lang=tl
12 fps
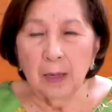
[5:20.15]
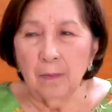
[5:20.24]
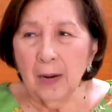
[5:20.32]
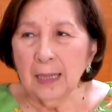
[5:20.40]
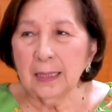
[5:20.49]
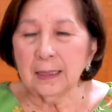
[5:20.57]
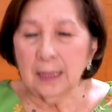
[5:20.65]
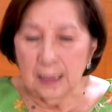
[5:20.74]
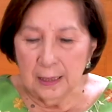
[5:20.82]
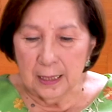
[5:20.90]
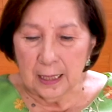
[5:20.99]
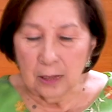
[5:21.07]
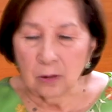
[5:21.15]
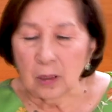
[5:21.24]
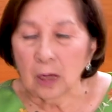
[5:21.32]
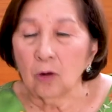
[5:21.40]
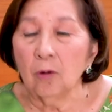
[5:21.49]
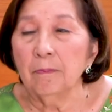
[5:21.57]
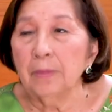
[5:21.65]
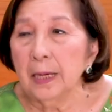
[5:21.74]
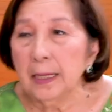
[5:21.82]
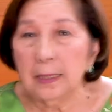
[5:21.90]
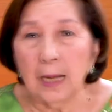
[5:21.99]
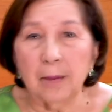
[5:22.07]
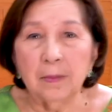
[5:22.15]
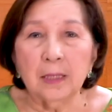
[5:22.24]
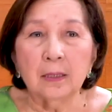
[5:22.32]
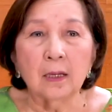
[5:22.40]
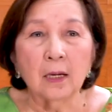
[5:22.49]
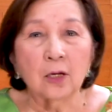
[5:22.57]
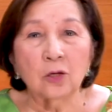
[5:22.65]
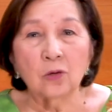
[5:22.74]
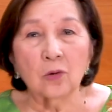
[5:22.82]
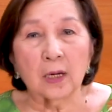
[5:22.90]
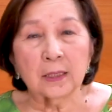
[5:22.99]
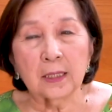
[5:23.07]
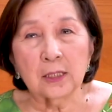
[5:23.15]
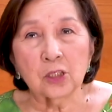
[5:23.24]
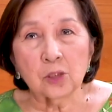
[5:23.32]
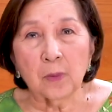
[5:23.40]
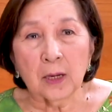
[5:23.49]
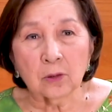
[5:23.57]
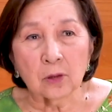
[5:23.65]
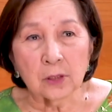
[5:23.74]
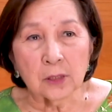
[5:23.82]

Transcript: Eh bakit hindi kayo nag-complain? I mean, you are the Inspector